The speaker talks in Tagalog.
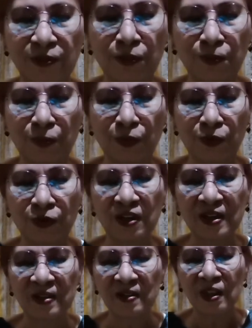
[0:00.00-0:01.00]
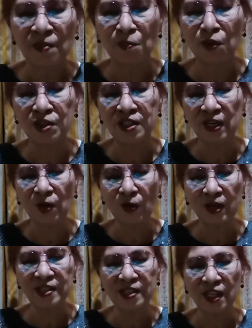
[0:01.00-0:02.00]
grupo ko Most
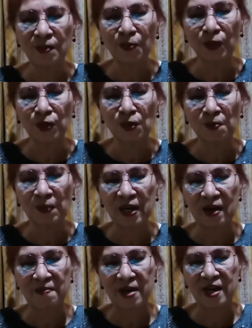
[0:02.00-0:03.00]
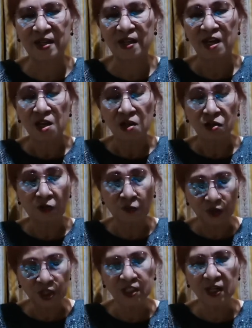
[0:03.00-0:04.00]
requested po itong palaman. So
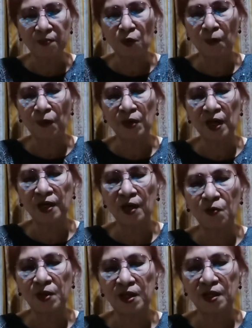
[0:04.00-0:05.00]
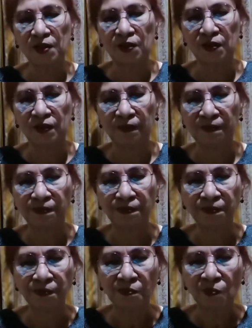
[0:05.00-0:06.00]
first time ko pong gagawin ito.
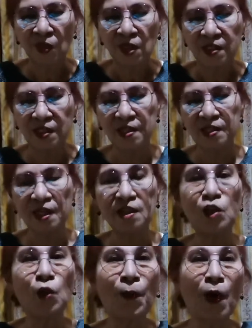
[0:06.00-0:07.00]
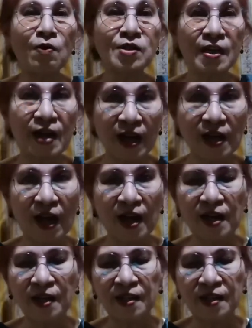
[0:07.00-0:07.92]
Since nandito po ako sa Naga,